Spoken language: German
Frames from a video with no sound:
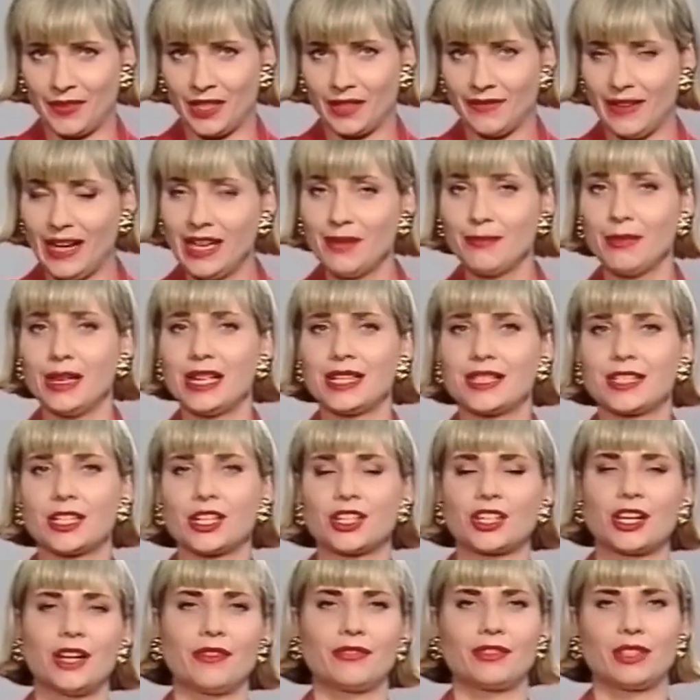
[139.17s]
Die
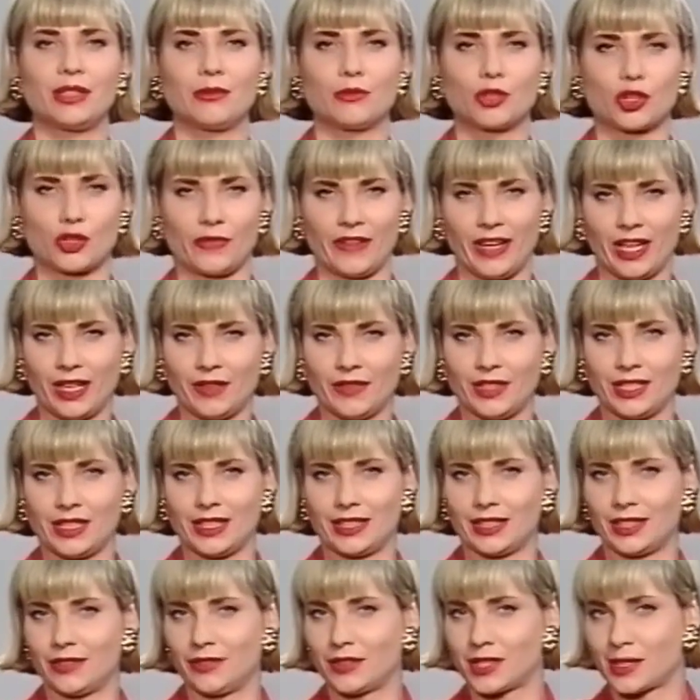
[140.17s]
Weltmeisterschaft im Schwergewicht
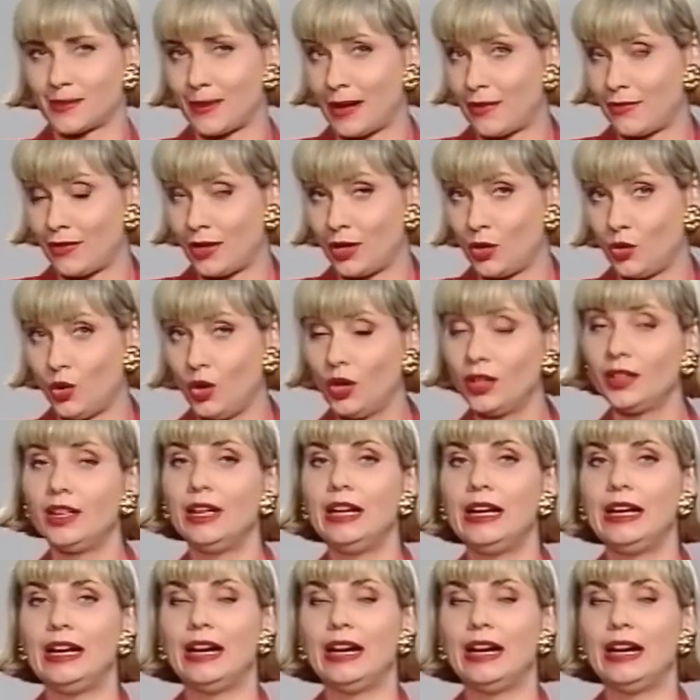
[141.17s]
hat er zwar verloren,